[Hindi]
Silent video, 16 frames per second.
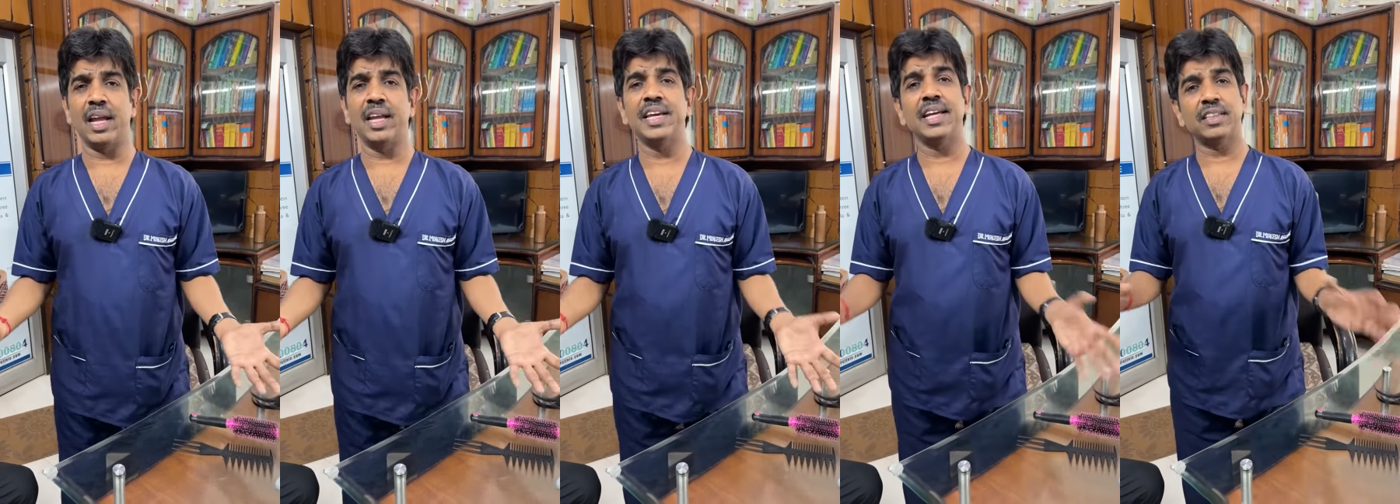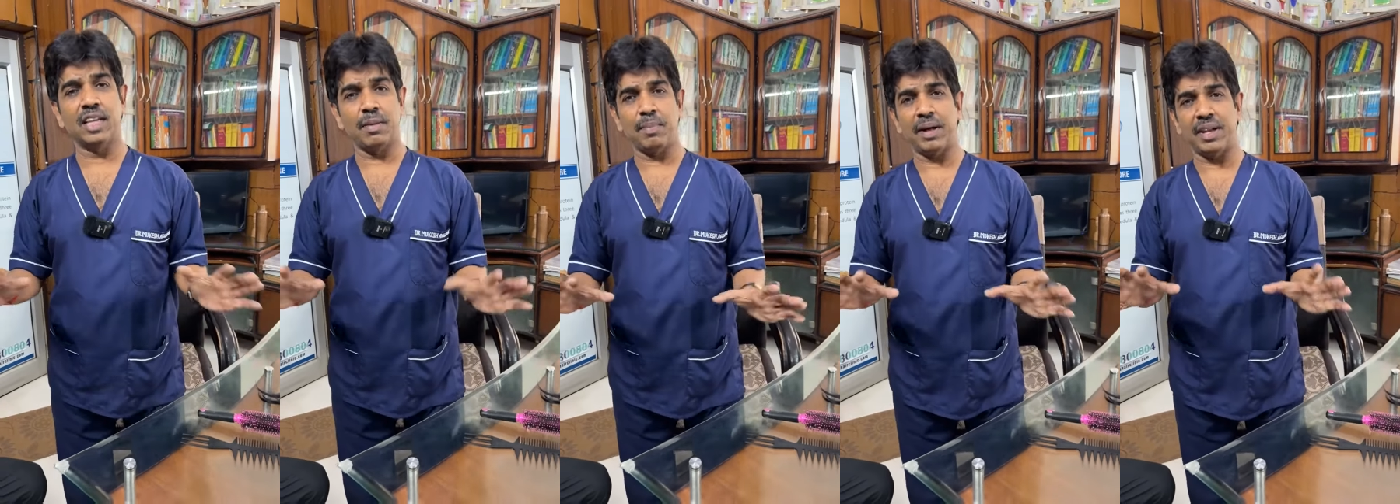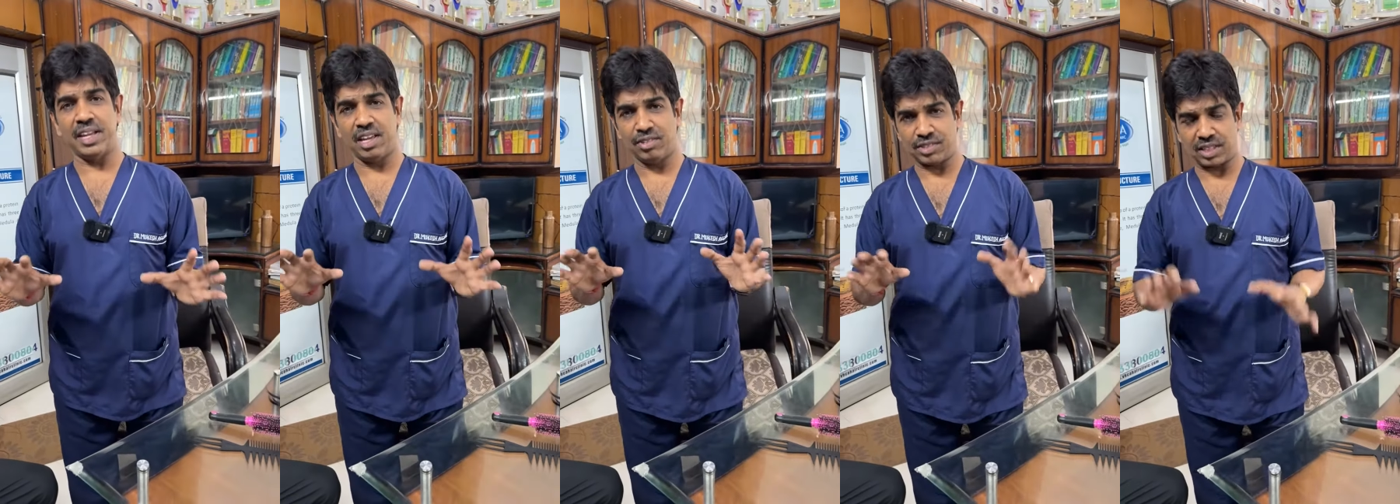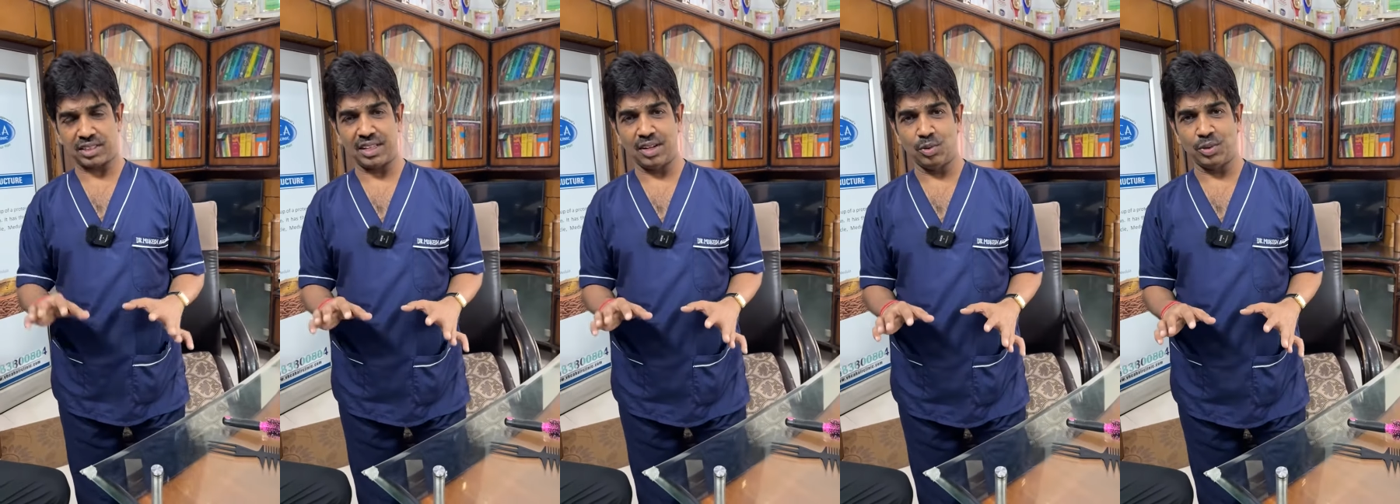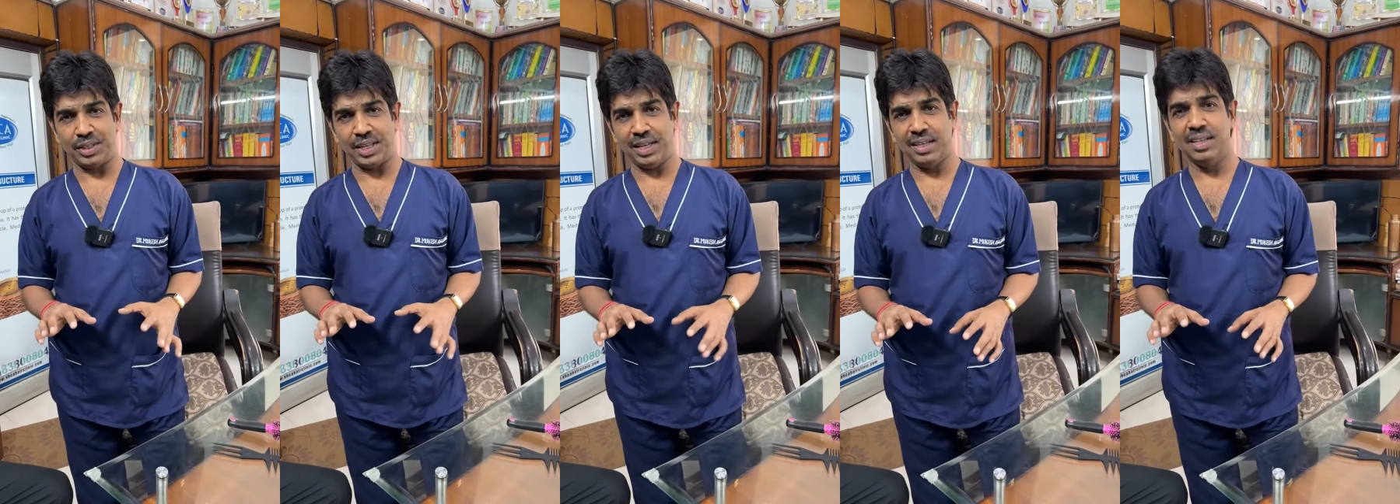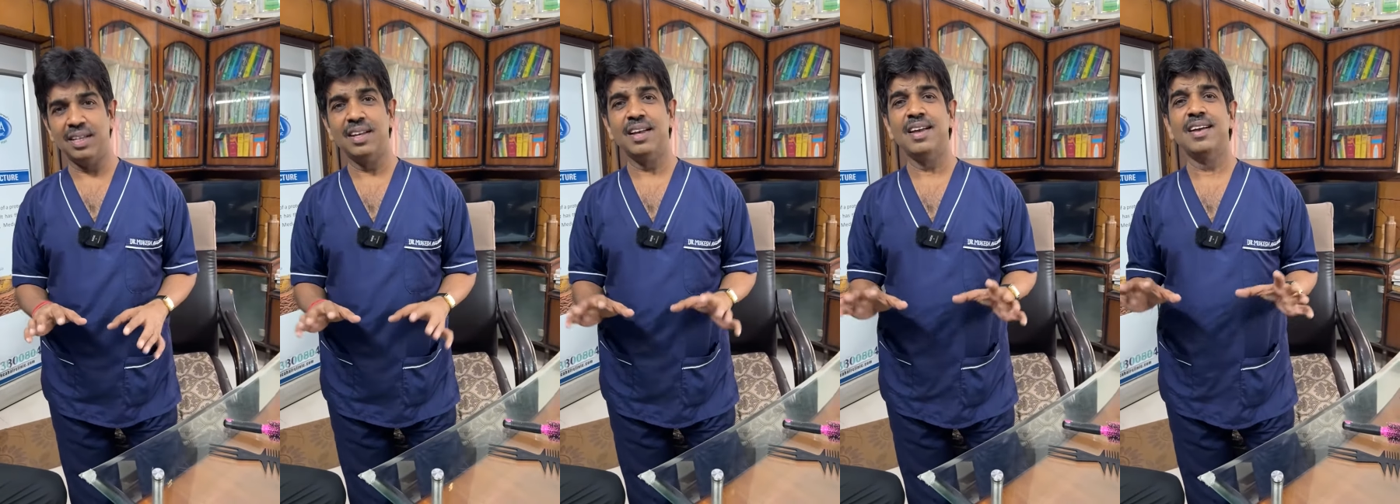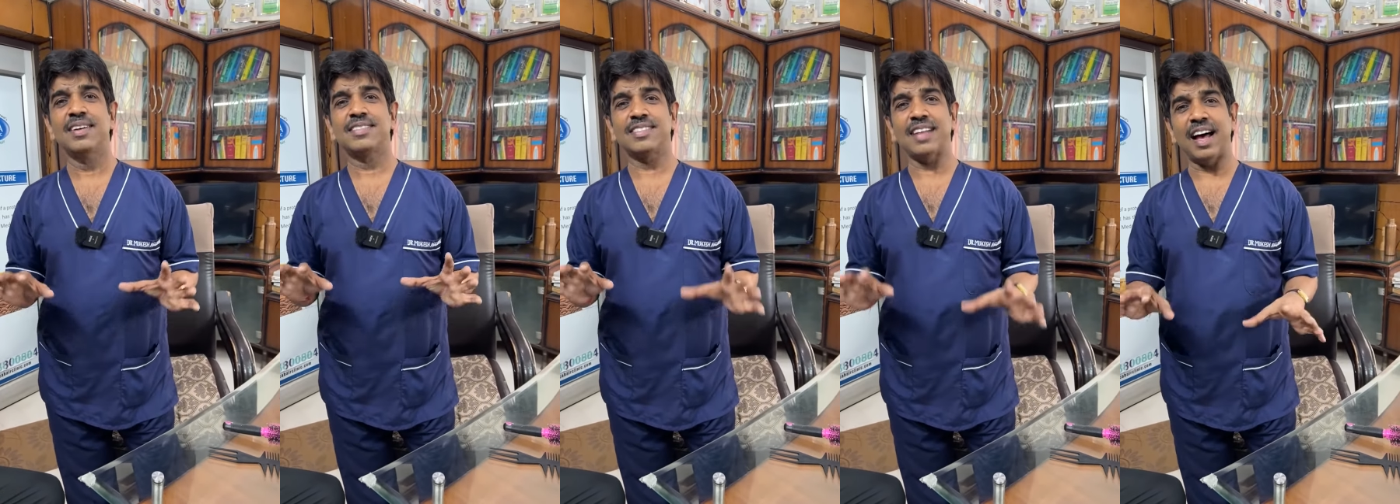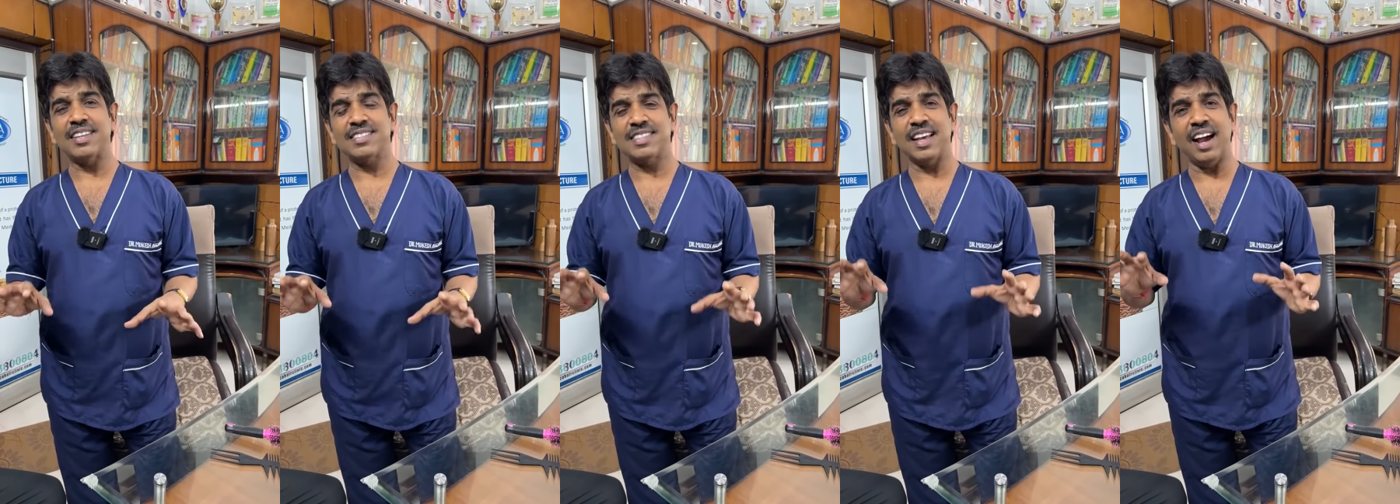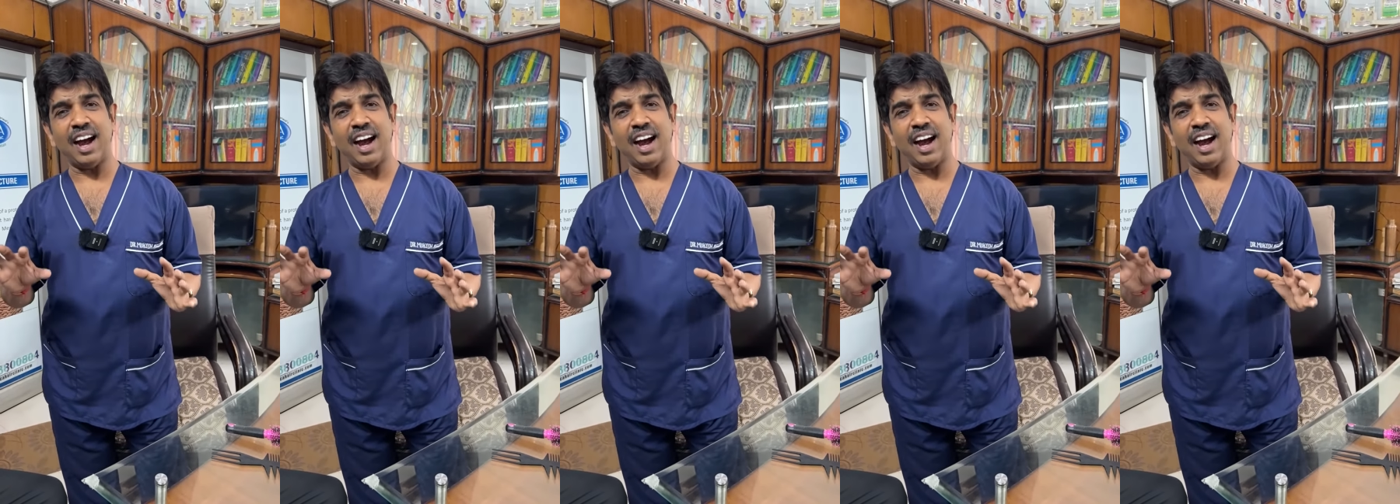पानी आप नियमित सात आठ गिलास पिए क्योंकि स्किन